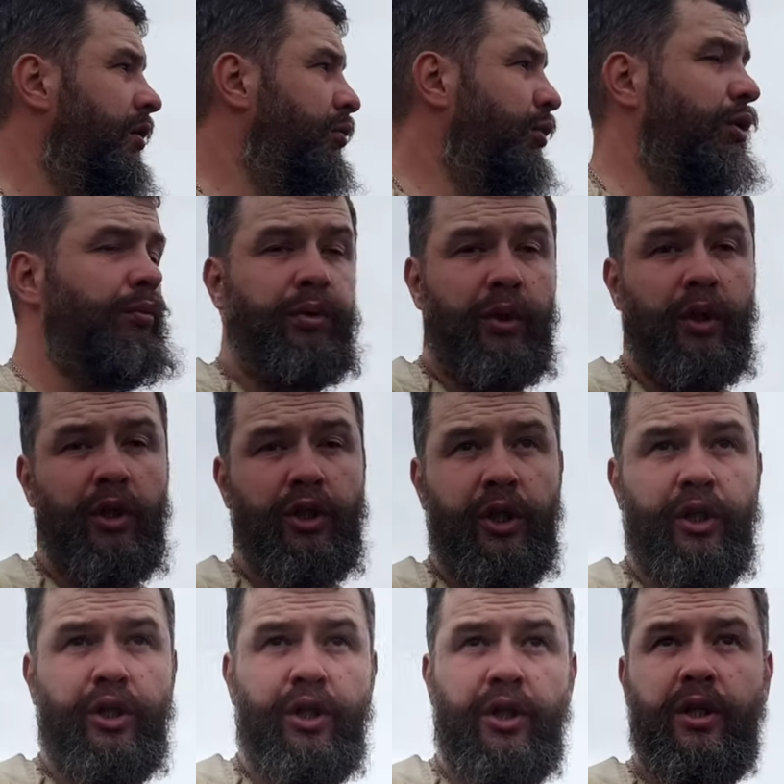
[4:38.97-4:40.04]
Будем
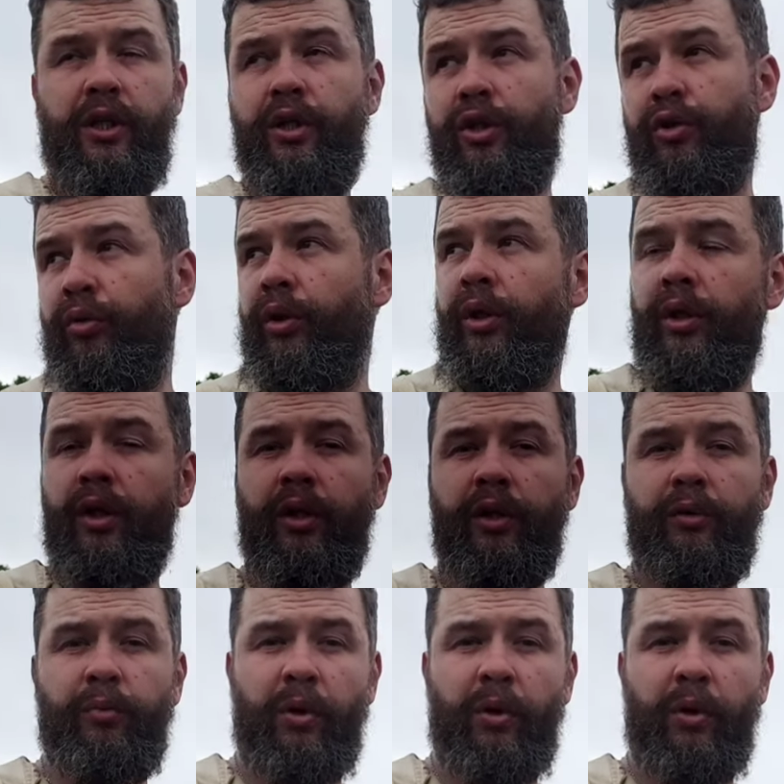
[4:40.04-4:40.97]
продолжать жизнь, что-то делать,